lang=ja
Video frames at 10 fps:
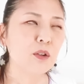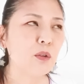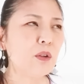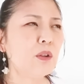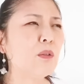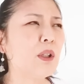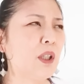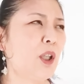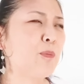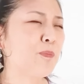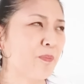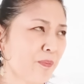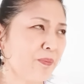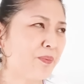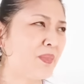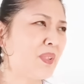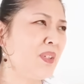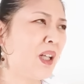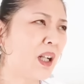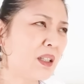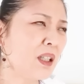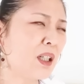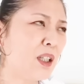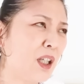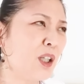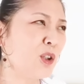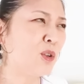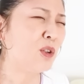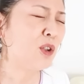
そういう人はね、なかなかね、